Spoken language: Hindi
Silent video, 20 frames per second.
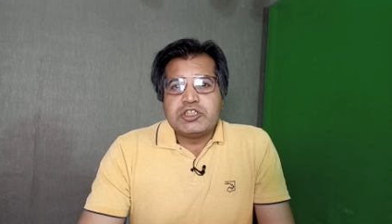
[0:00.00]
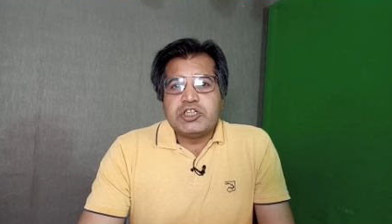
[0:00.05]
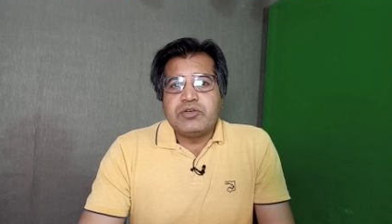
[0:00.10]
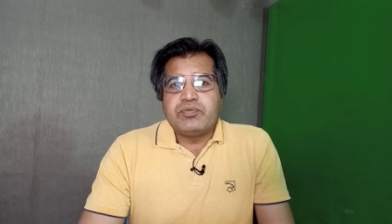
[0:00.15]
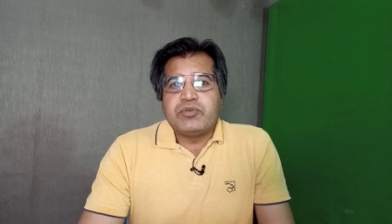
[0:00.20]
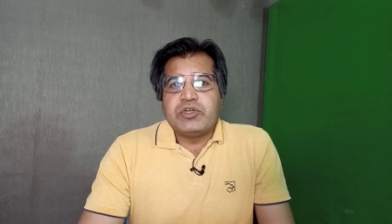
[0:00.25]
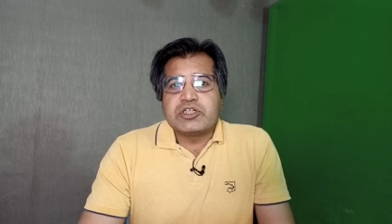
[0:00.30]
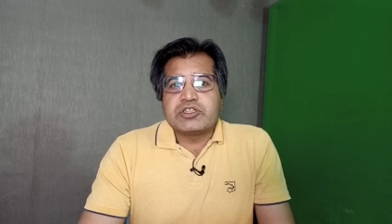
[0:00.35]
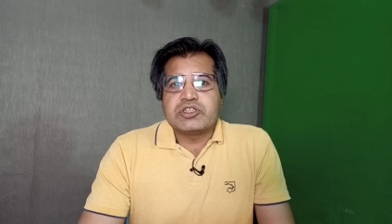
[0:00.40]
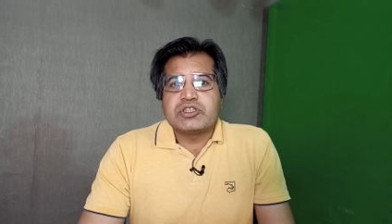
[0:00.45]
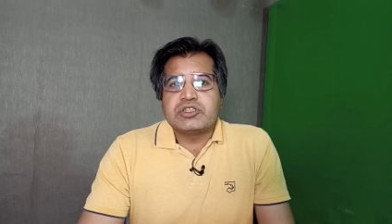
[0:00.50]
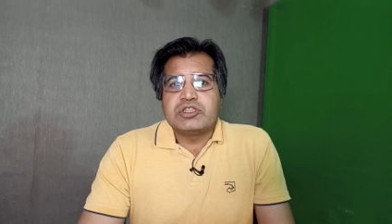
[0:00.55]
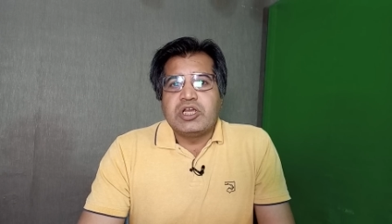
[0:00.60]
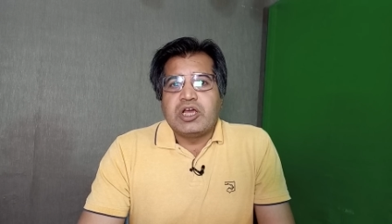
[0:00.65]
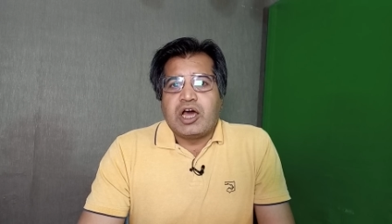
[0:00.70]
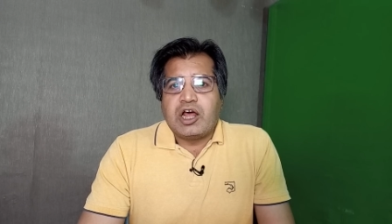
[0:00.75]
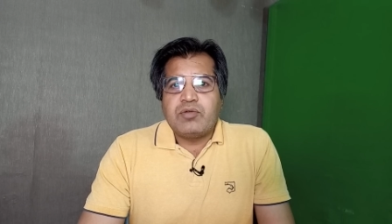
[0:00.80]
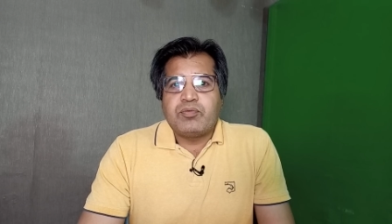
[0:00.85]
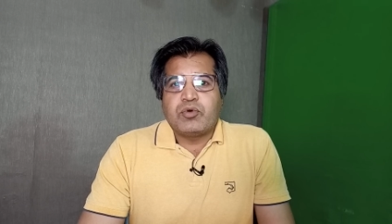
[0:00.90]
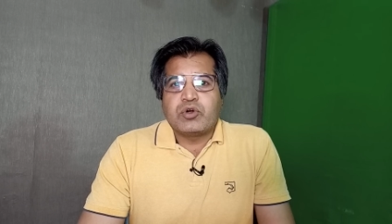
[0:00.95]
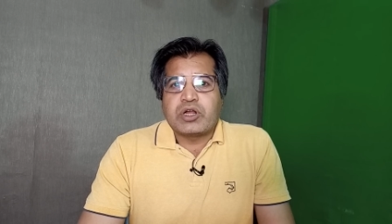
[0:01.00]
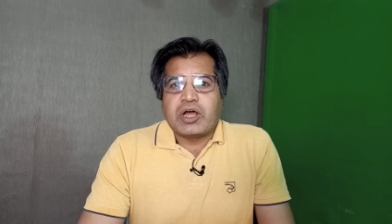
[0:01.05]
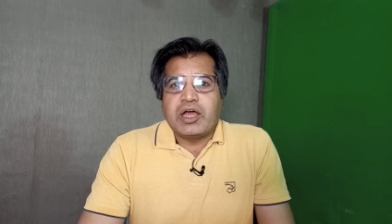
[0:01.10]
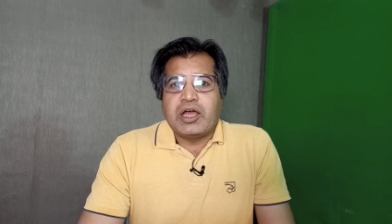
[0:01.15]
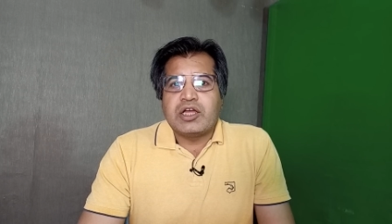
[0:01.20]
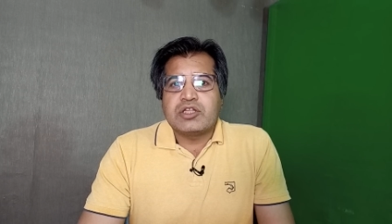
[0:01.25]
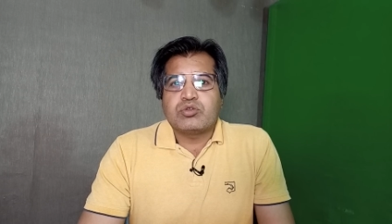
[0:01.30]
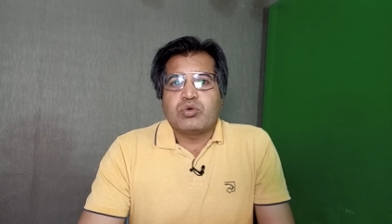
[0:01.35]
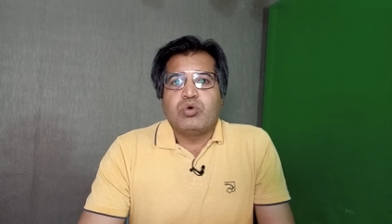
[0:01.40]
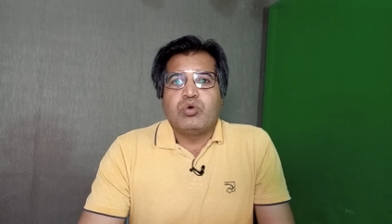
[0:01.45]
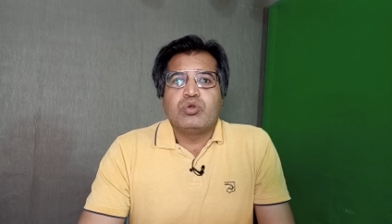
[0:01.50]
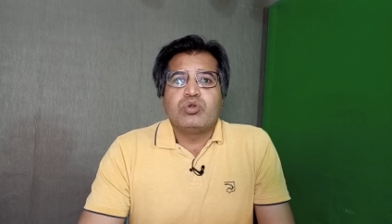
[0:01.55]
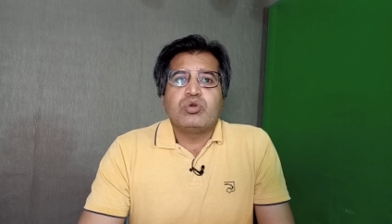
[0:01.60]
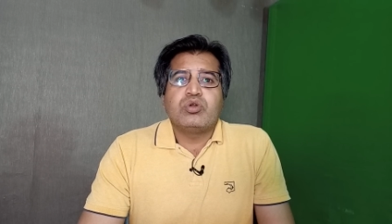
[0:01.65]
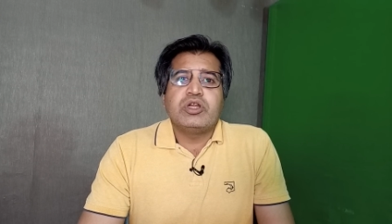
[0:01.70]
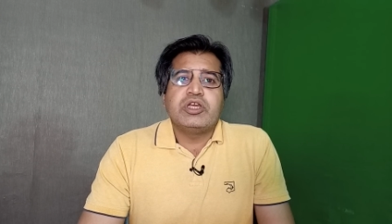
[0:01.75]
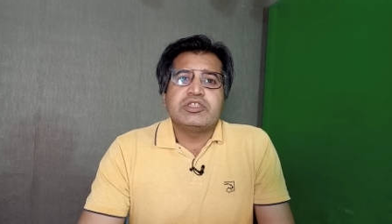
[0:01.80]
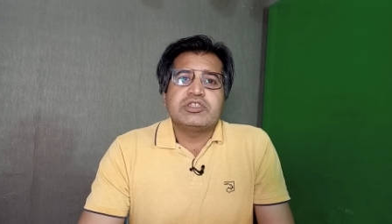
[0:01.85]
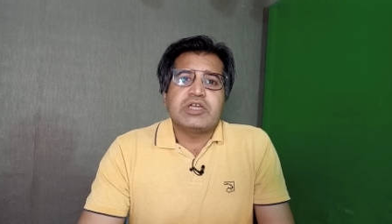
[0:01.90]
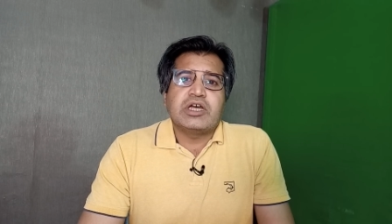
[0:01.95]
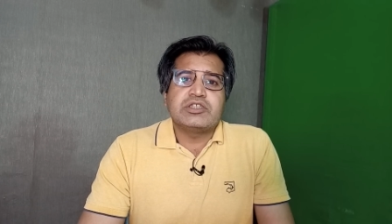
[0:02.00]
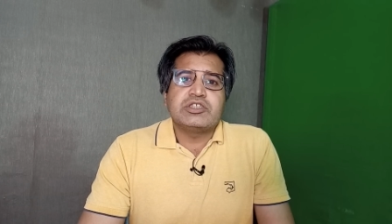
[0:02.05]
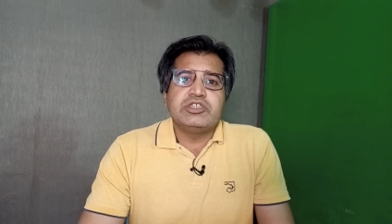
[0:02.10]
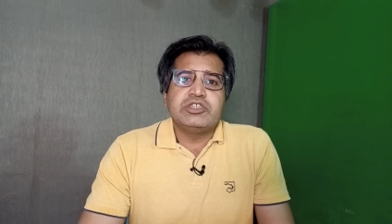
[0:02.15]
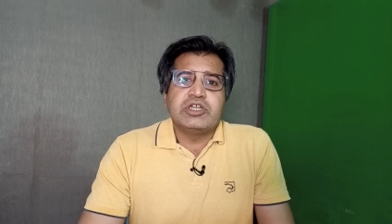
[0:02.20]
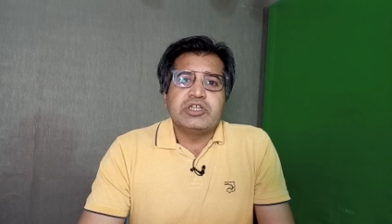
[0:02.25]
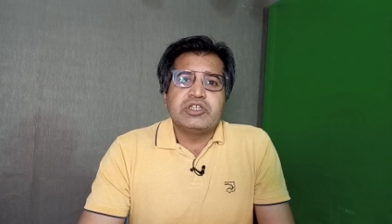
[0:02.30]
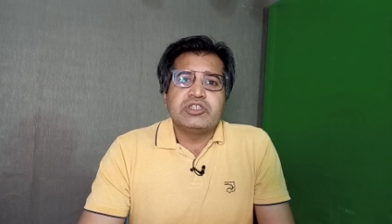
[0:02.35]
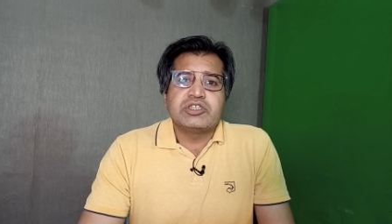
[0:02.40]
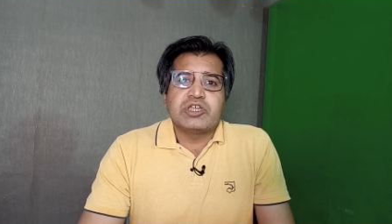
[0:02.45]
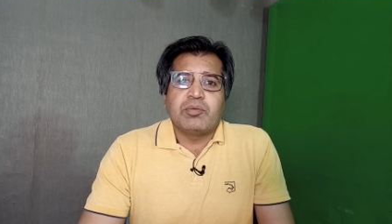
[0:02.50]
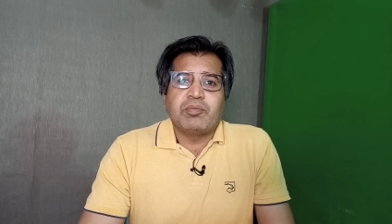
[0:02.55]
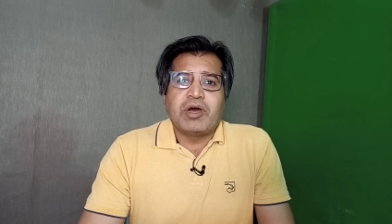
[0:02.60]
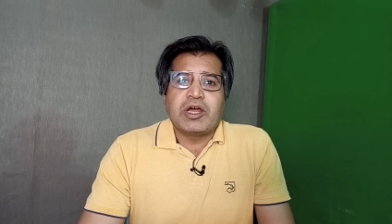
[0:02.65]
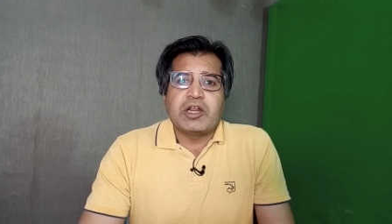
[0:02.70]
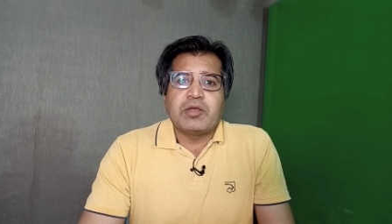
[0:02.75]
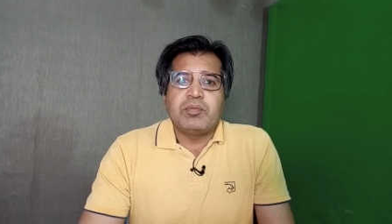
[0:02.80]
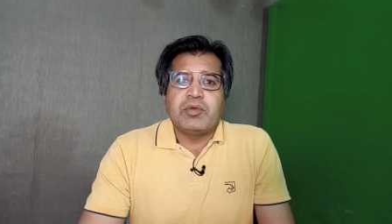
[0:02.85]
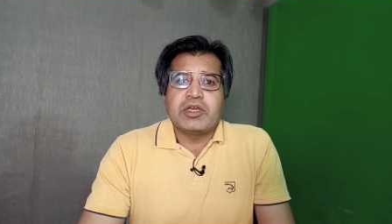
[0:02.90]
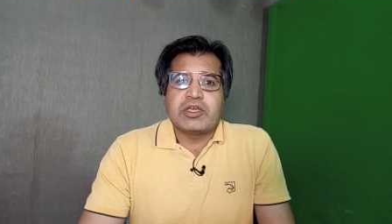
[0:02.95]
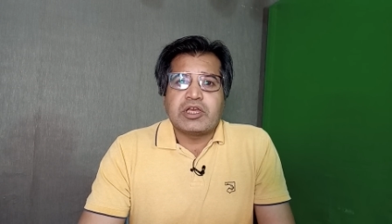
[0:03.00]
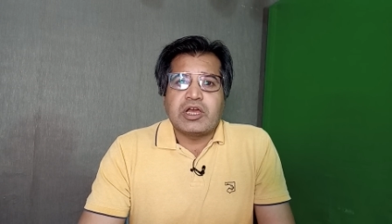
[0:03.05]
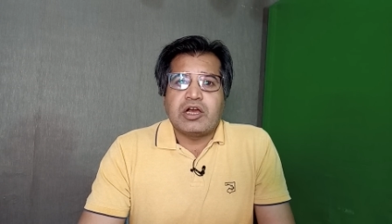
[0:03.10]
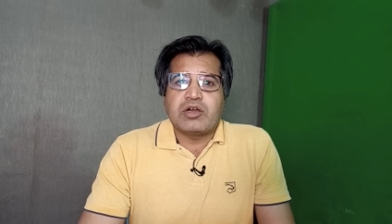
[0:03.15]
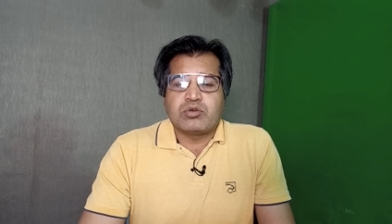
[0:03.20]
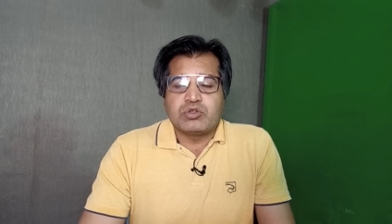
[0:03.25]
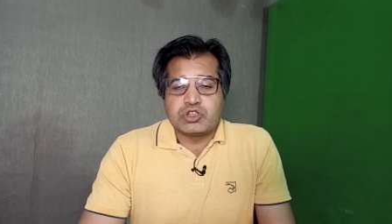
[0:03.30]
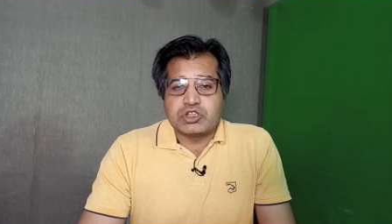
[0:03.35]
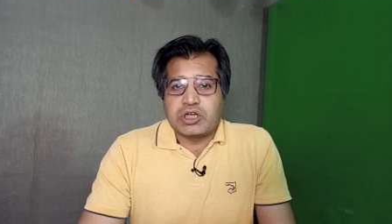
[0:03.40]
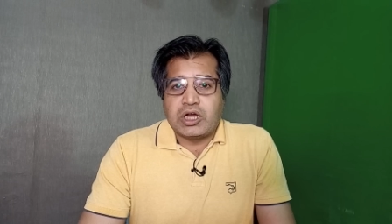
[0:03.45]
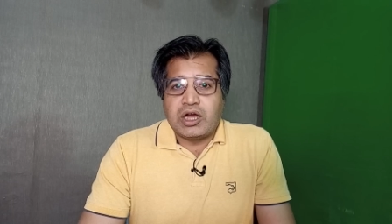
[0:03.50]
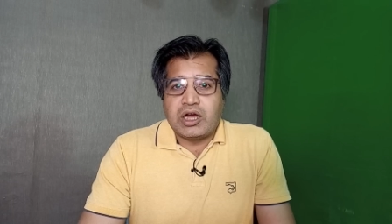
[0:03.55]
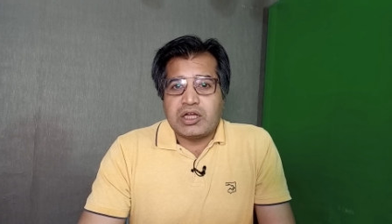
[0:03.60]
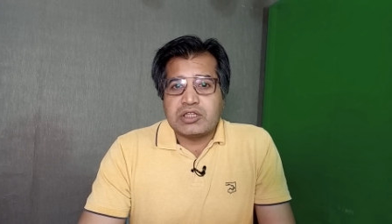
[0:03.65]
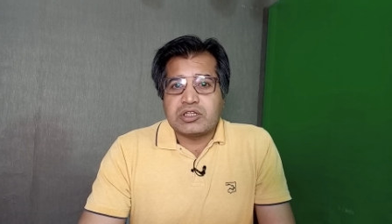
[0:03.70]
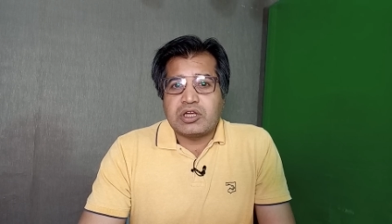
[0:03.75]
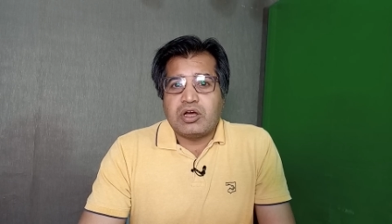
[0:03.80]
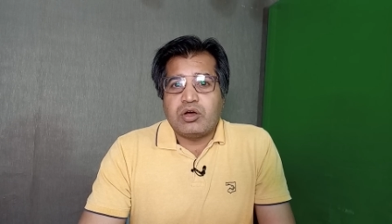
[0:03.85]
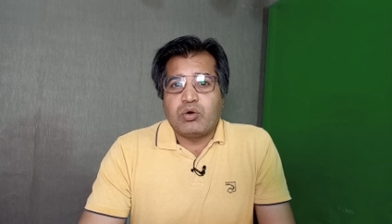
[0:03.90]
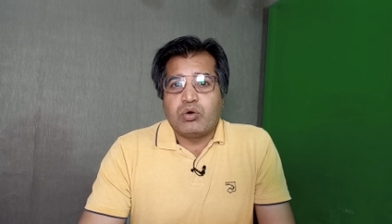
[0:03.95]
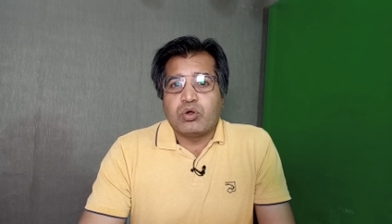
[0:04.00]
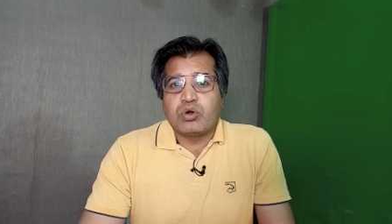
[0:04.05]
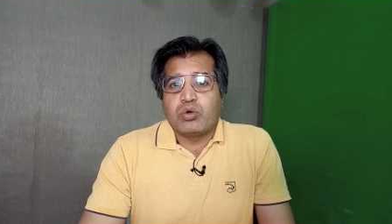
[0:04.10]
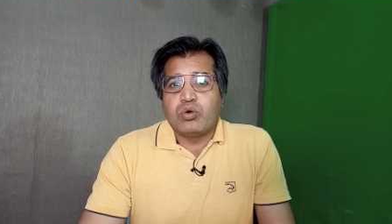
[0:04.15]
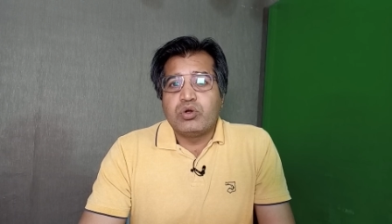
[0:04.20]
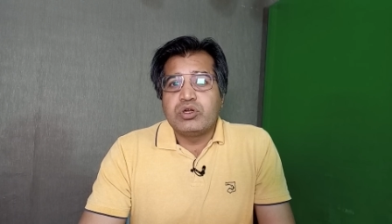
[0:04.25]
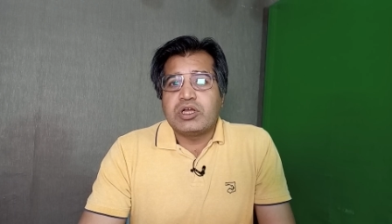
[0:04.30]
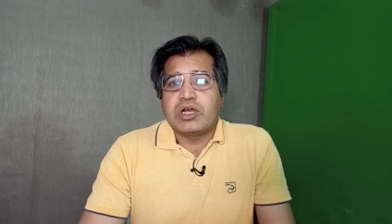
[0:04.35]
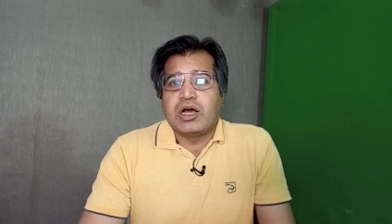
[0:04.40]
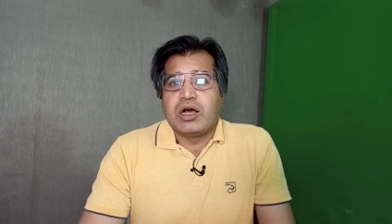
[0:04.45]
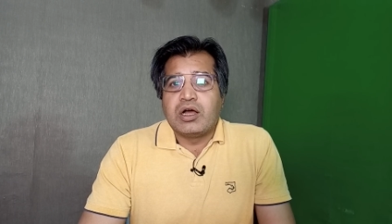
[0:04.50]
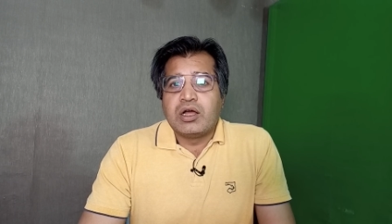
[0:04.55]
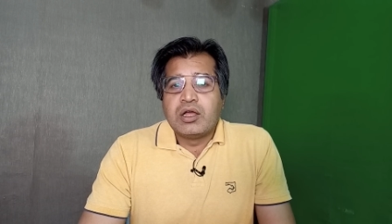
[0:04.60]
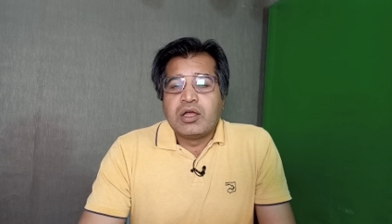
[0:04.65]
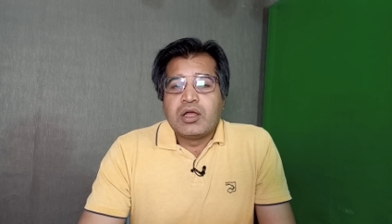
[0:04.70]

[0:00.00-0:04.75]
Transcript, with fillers: चीफ जस्टिस ने हल्फ उठाया तो उन्होंने साथी जजेस के बारे में क्या कुछ कहा था और उनका